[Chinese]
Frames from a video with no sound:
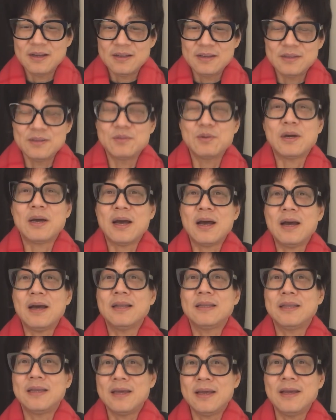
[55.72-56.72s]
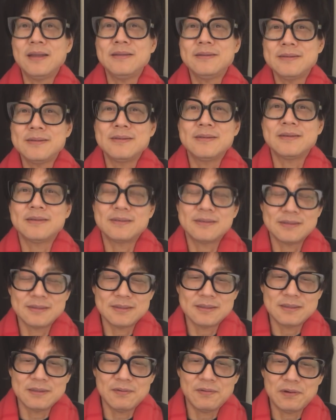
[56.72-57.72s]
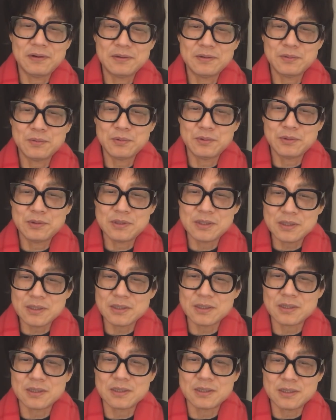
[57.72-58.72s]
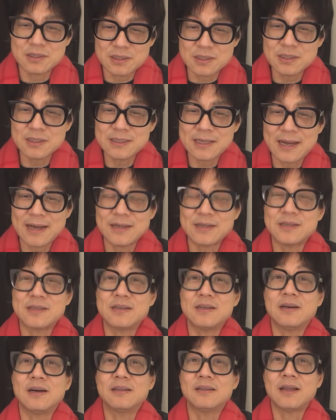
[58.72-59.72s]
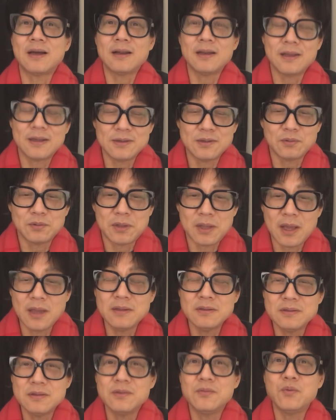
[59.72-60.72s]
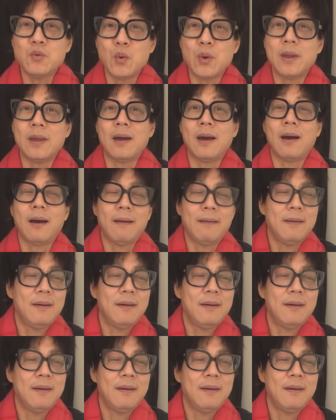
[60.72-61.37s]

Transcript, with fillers: 你就看看天津这这个地方是不是直直辖市啊？当年叫天津卫啊。